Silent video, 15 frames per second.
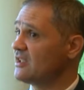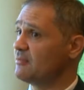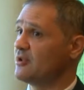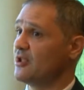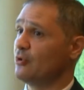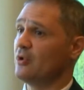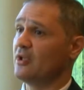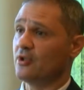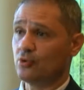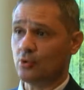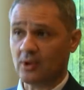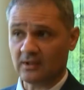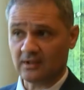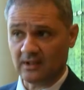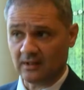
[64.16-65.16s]
yatırımcı yönelik
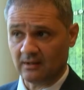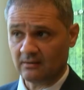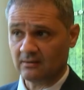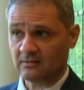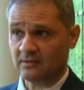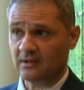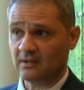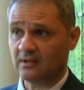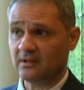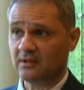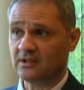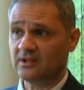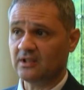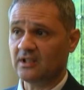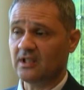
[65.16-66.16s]
şu anda. E,
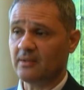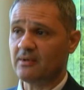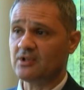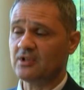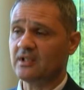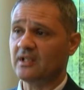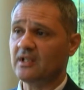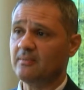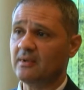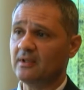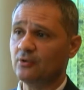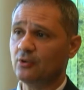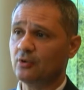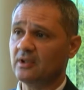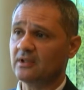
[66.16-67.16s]
işte yabancılar gelip
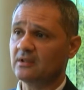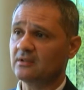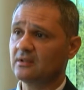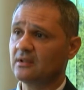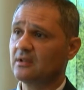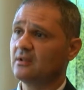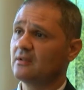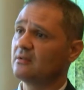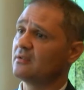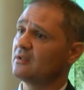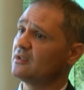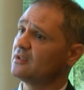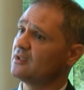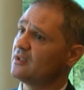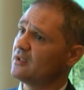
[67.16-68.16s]
alıyorlar.
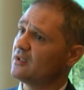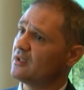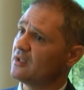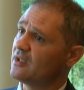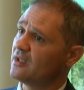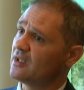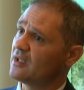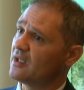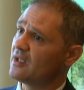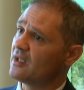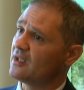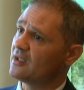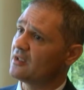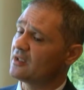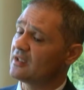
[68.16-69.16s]

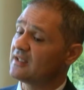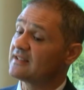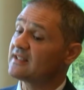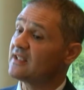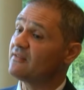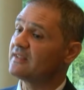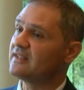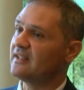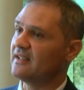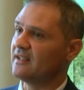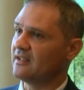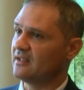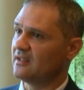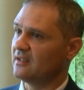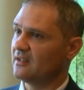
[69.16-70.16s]
Ee, kısa
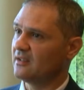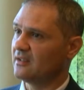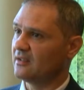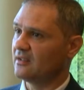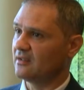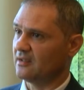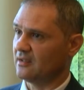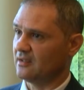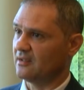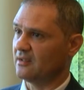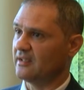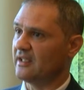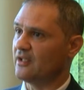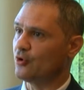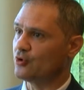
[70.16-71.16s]
vadeli hı hı.
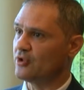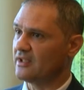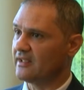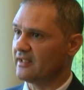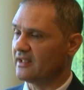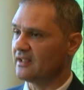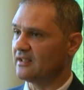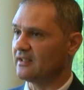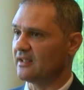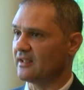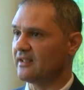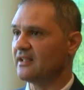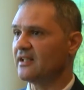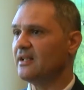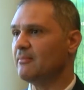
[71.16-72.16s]
E, teknolojiden de
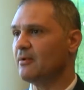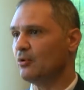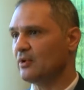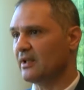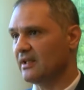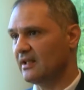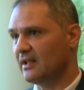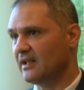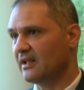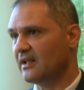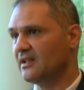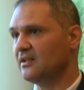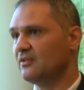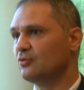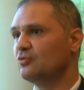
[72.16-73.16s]
yararlanarak kiralama olayıyla
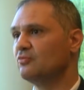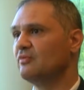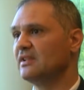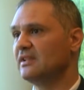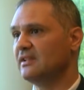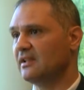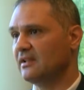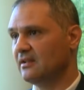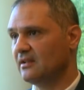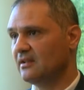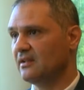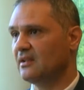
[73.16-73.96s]
alakalı uzun vadede